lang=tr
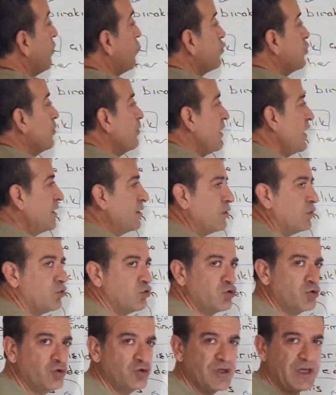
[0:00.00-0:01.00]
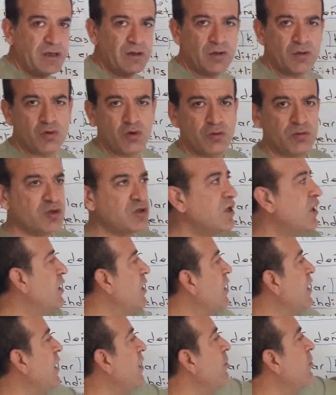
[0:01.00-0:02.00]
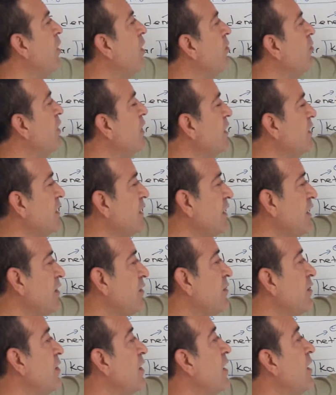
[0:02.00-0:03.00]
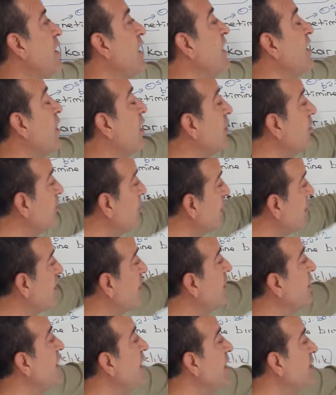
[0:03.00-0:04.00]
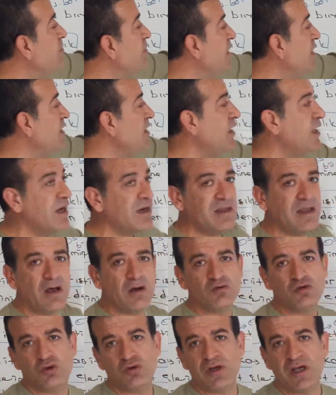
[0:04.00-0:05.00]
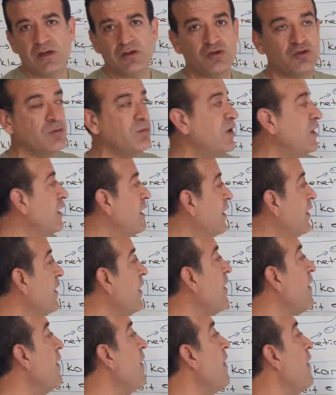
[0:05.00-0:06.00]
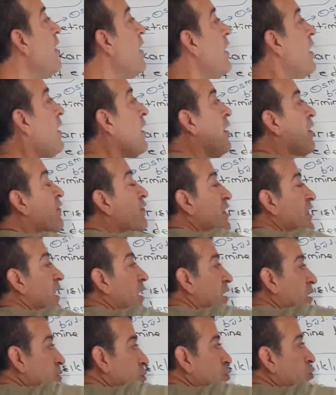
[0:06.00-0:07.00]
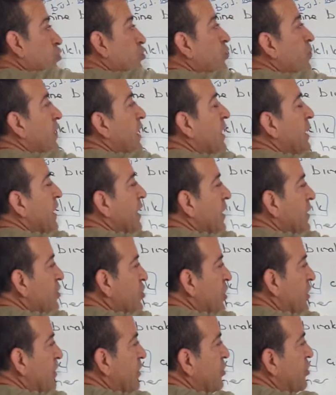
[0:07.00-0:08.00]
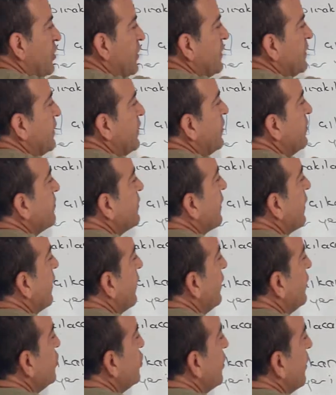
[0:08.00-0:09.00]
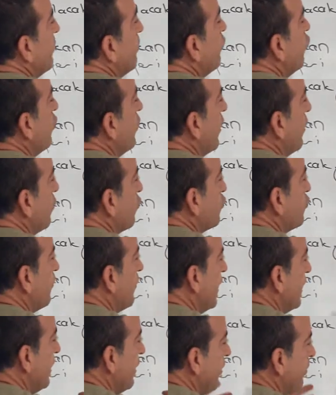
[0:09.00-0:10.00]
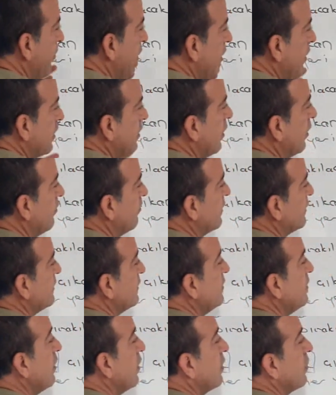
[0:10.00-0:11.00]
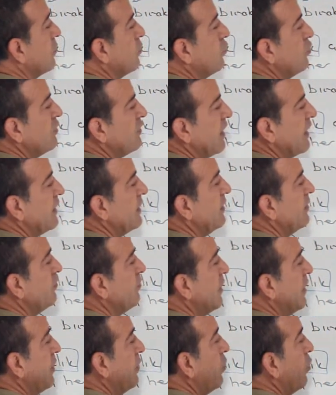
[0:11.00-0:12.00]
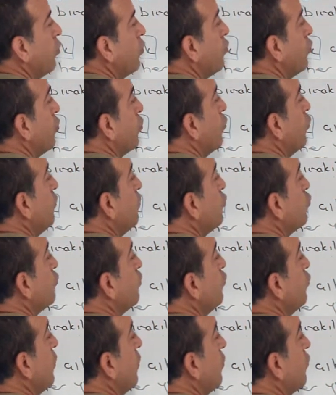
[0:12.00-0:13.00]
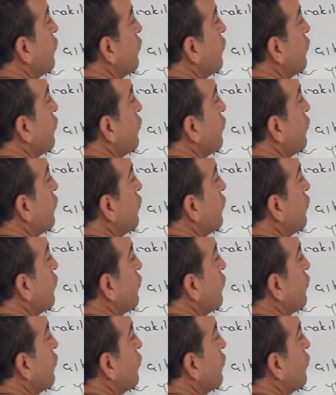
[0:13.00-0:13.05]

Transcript: Osmanlı'nın üst düzey komutanları hep Almanya'dan getirilenler. Almanların yetmediği yerde Avusturyalı subaylar ve artık Osmanlı yenice ateşkesi imzalayınca bunların Osmanlı'yla bağ kalmasın diye Anadolu'yu terk etmeleri öngörülmüş. Bu da